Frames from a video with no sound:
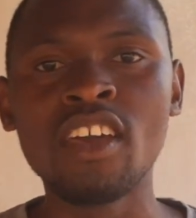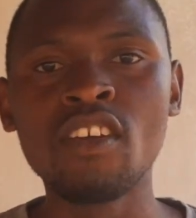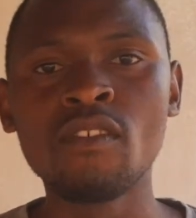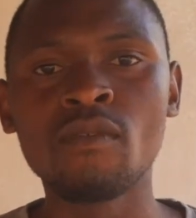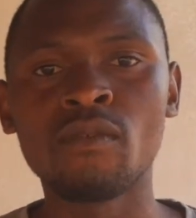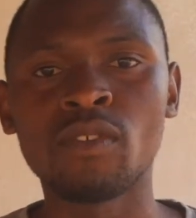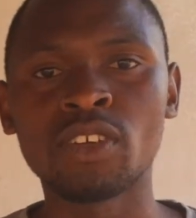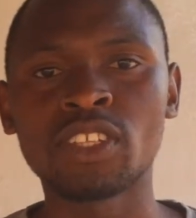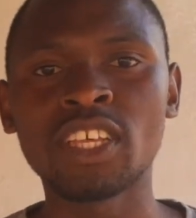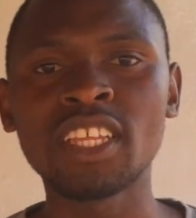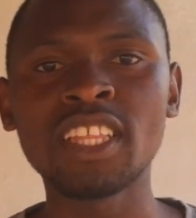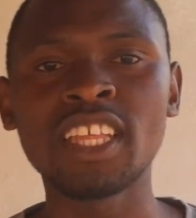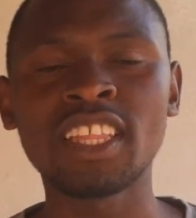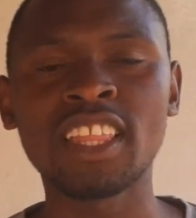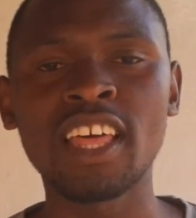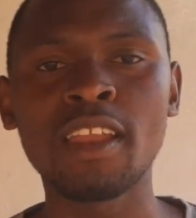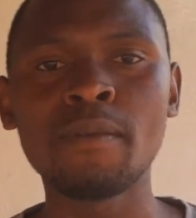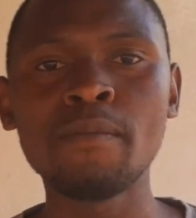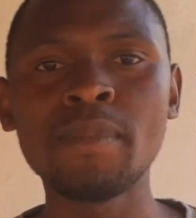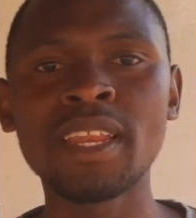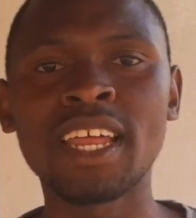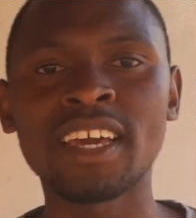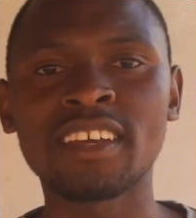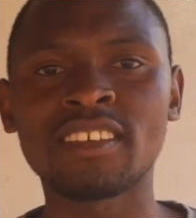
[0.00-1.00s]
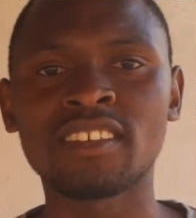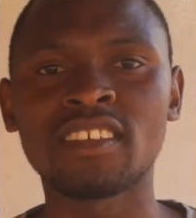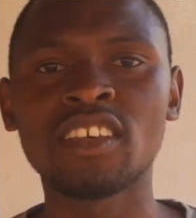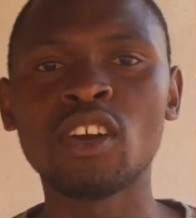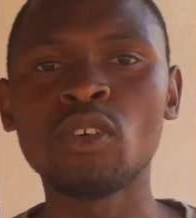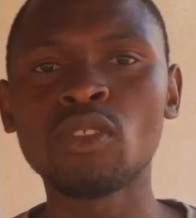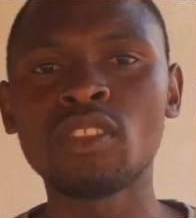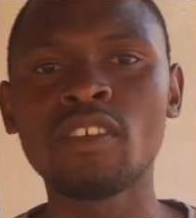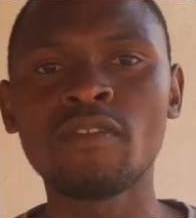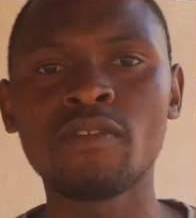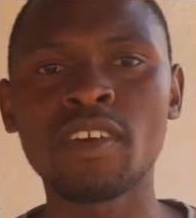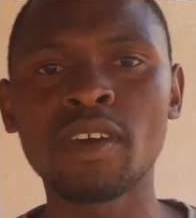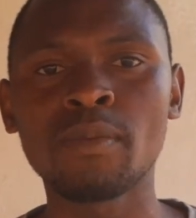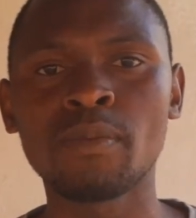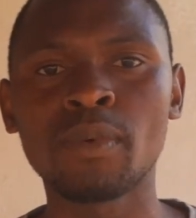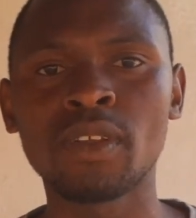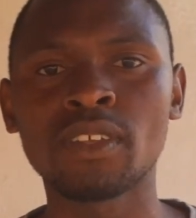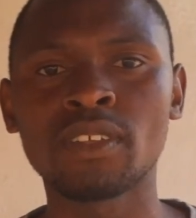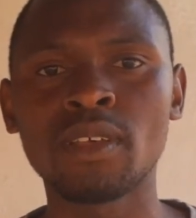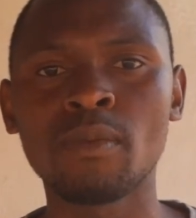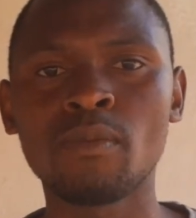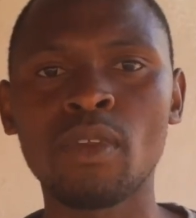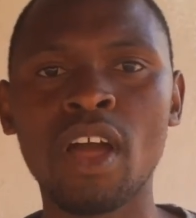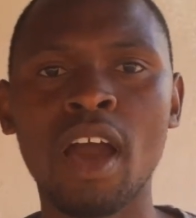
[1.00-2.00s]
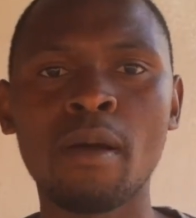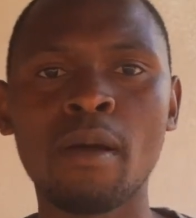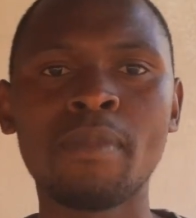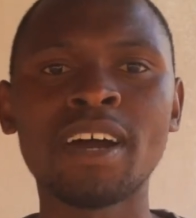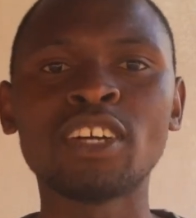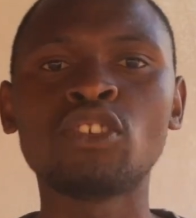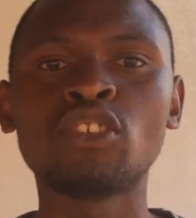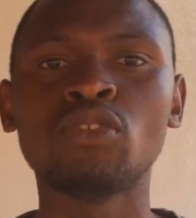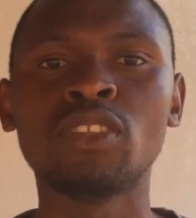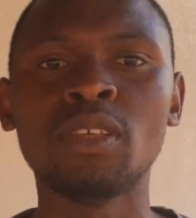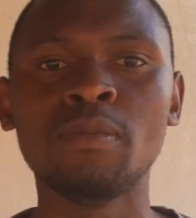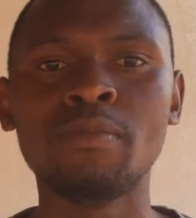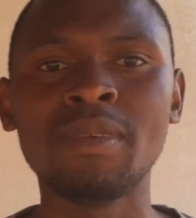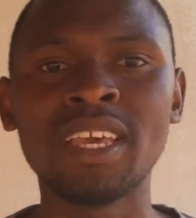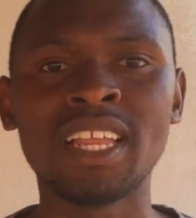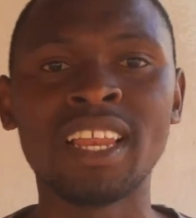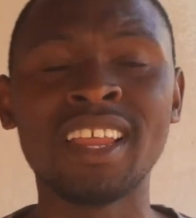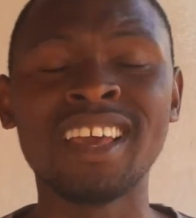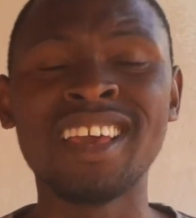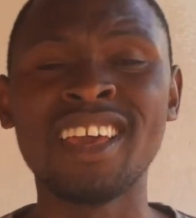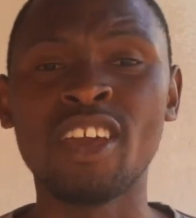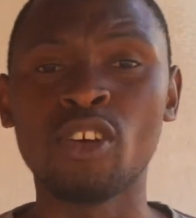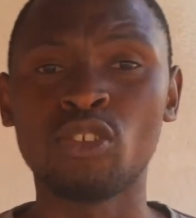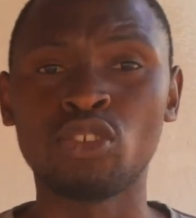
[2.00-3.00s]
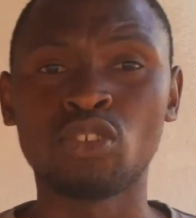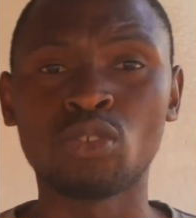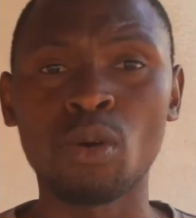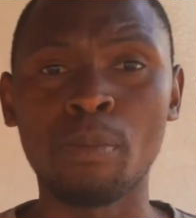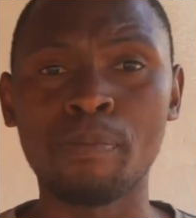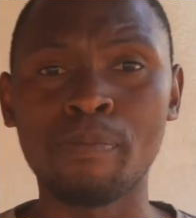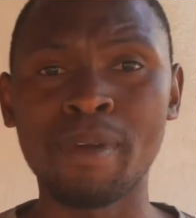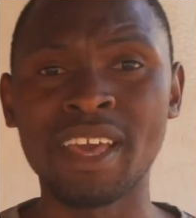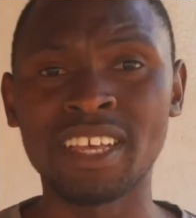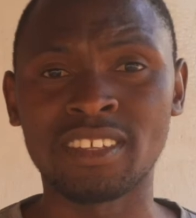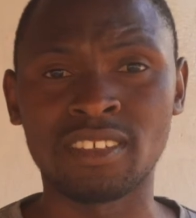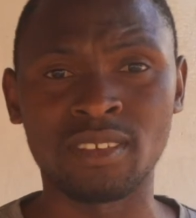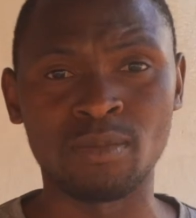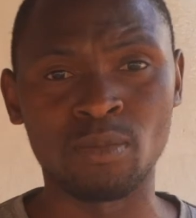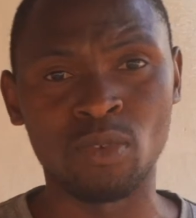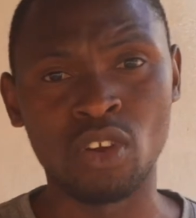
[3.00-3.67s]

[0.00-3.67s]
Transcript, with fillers: Você determina que se eu tiver, por exemplo, abaixo de mil, eu estou péssimo.